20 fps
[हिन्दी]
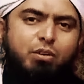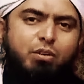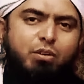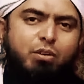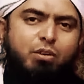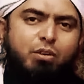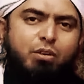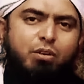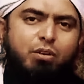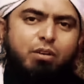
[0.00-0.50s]
तो
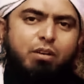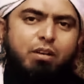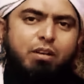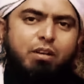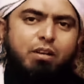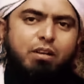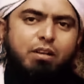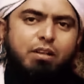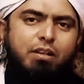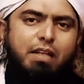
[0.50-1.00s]

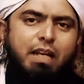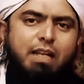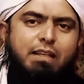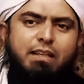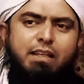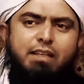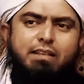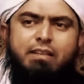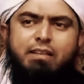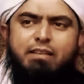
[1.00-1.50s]

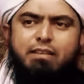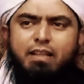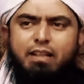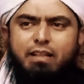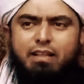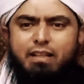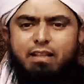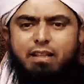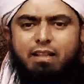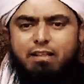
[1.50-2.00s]
कहते हैं हज़रत
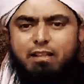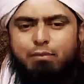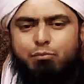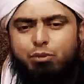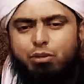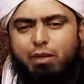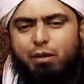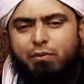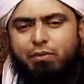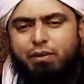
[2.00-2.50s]
अली ने
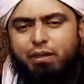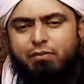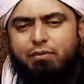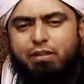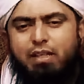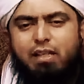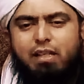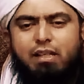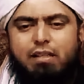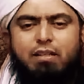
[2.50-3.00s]
जब मुझे
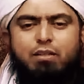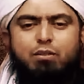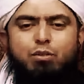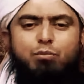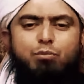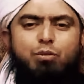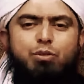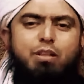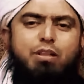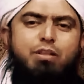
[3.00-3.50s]
ऑब्ज़र्व किया ना
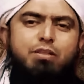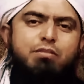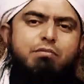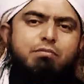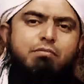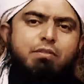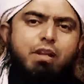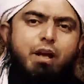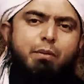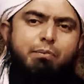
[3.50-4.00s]
तो मुझे
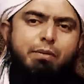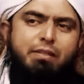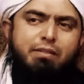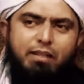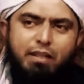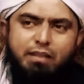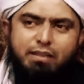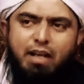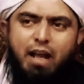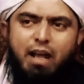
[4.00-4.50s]

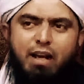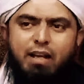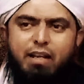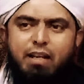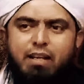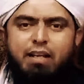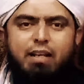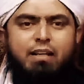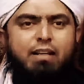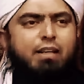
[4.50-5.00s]
अपने साथ घर
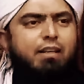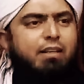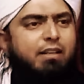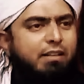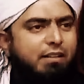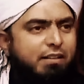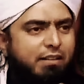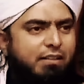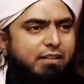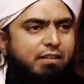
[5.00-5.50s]
ले गए कि
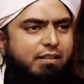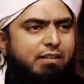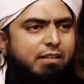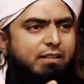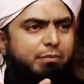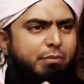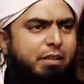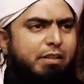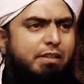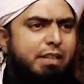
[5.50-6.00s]

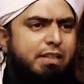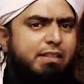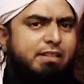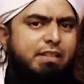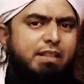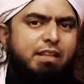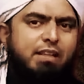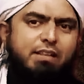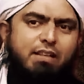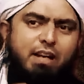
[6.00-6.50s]

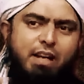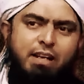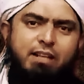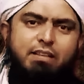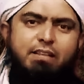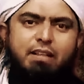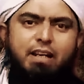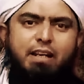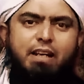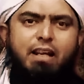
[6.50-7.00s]
परदेसी है
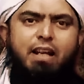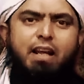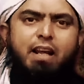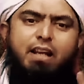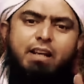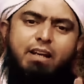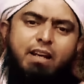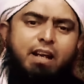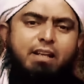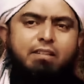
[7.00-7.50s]
खाना शाना
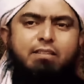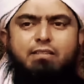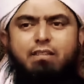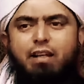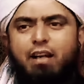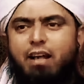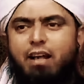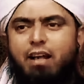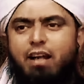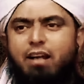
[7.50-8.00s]
खिलाया
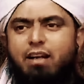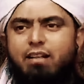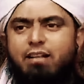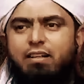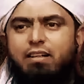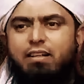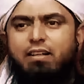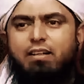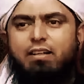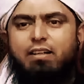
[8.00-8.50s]
रात ठहराया
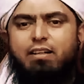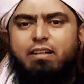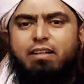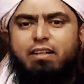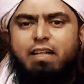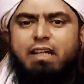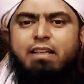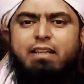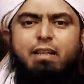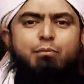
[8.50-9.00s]

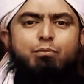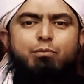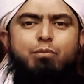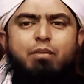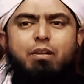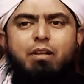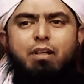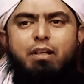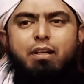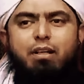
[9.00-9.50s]
कहते
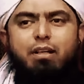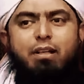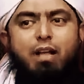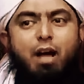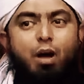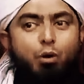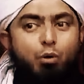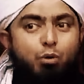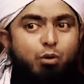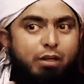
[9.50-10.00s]
हैं
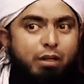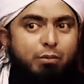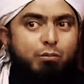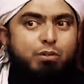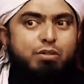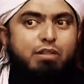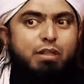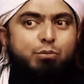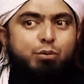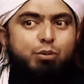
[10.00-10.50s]
ना उन्होंने
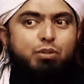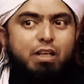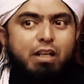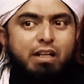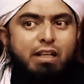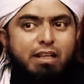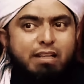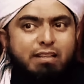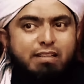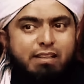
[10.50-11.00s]
मुझसे
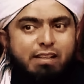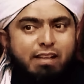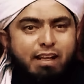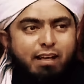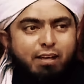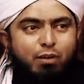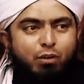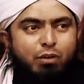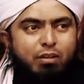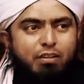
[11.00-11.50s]
पूछा कि किस
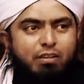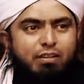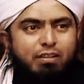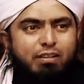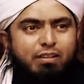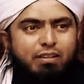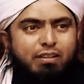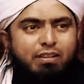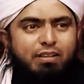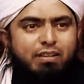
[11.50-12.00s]
लिए आए हो
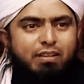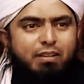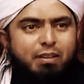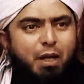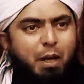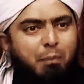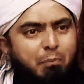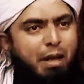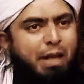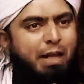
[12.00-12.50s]

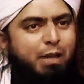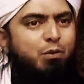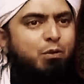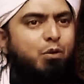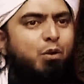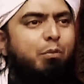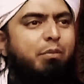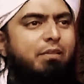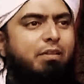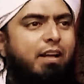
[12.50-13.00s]
ना मैंने
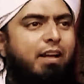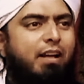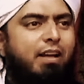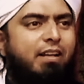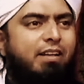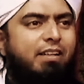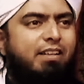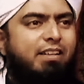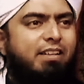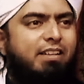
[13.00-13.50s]
उनको बताया